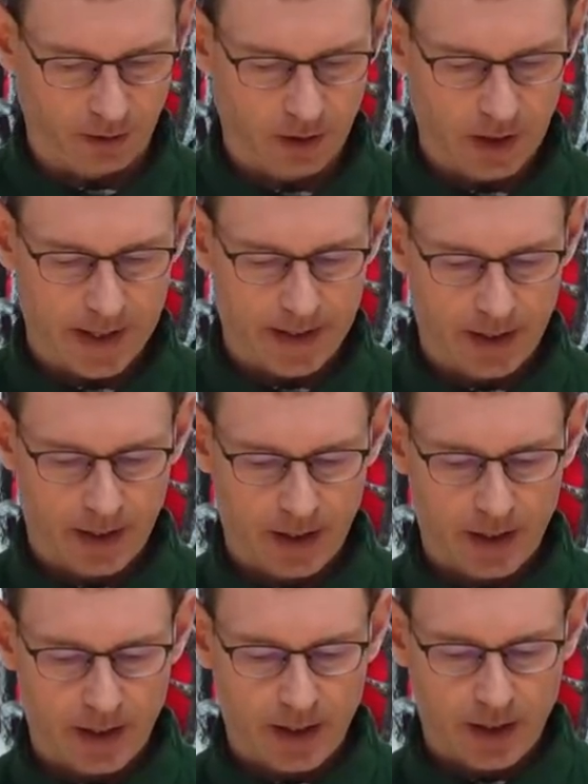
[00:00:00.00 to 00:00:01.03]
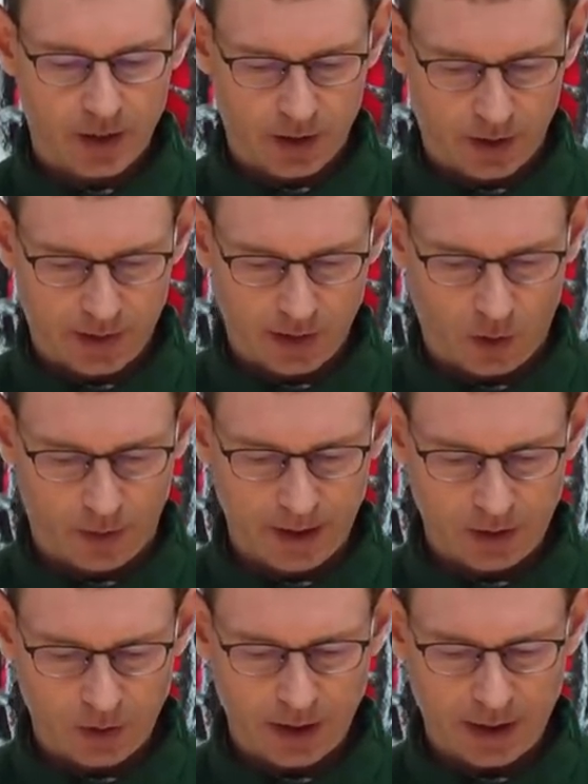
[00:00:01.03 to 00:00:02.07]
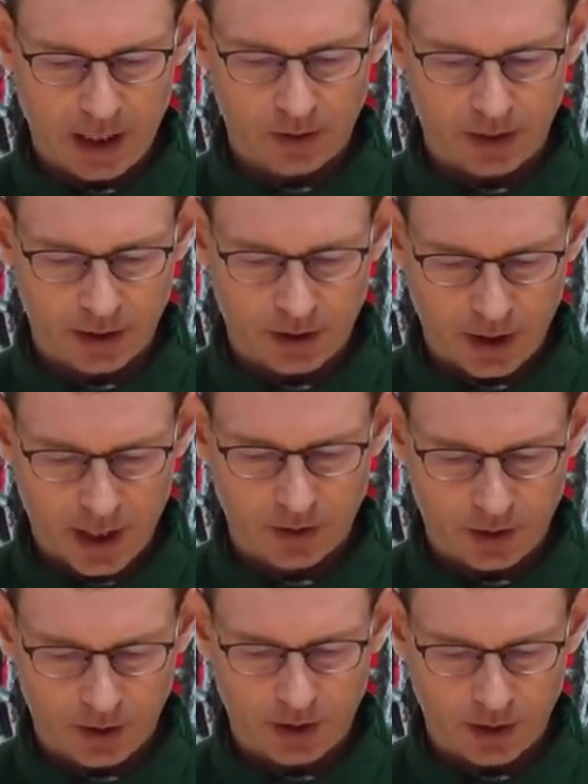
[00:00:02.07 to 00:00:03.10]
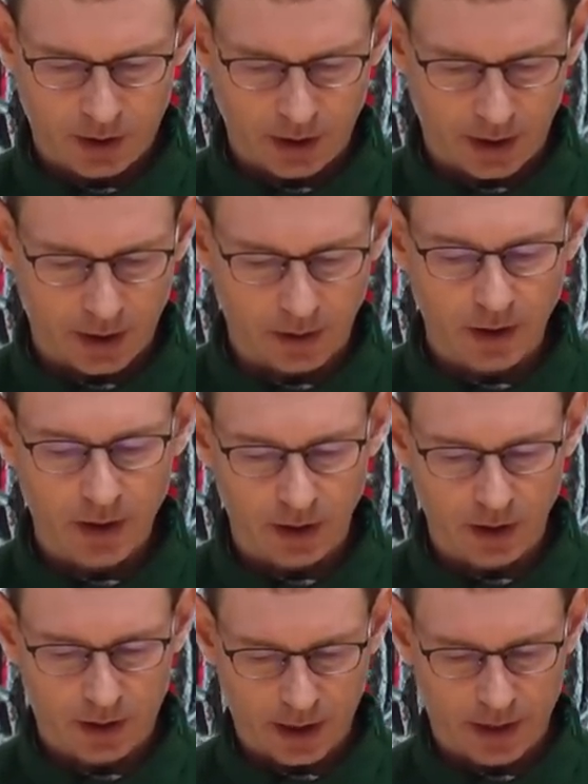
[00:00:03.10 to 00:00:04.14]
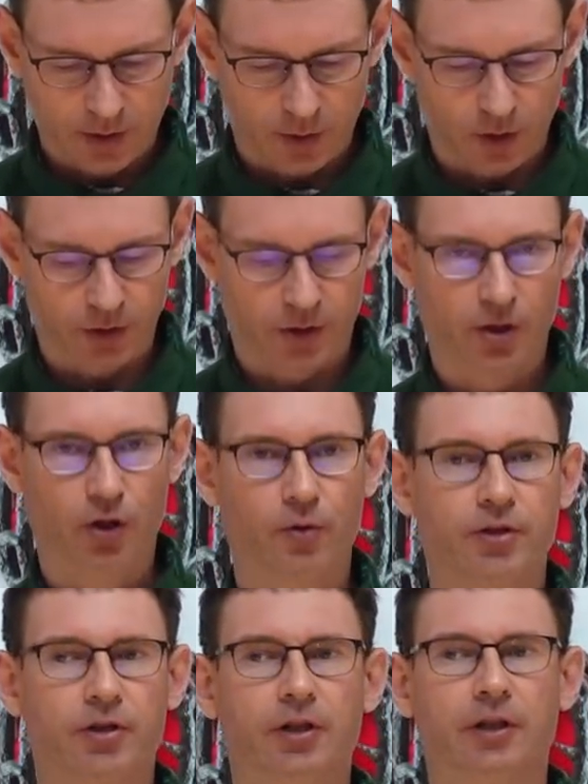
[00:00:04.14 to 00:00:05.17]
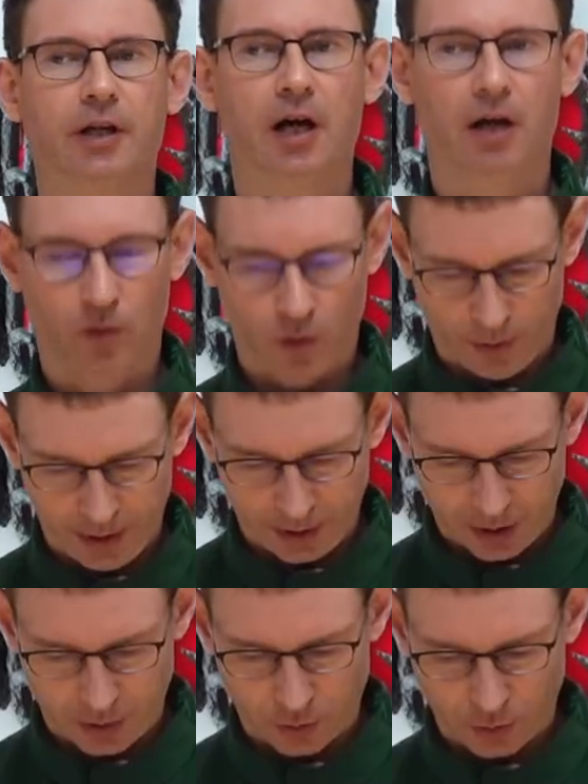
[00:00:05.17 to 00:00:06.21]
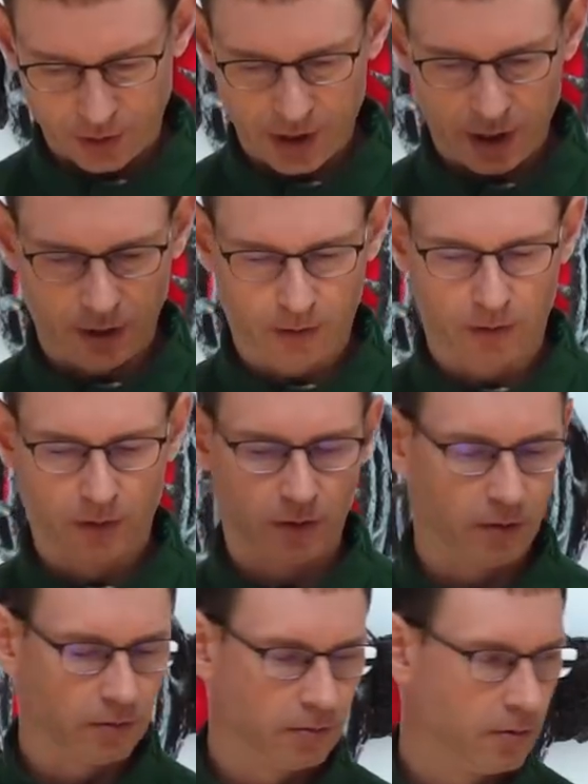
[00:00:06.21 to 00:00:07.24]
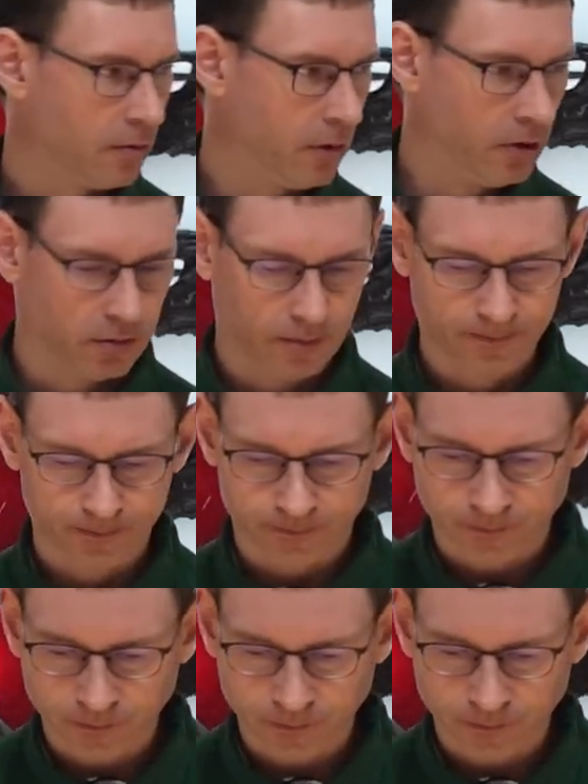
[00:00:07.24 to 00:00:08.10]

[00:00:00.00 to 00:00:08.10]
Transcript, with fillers: 阿门。就赐我们最高的上知之神。以上所求是靠我们的主基督。阿门。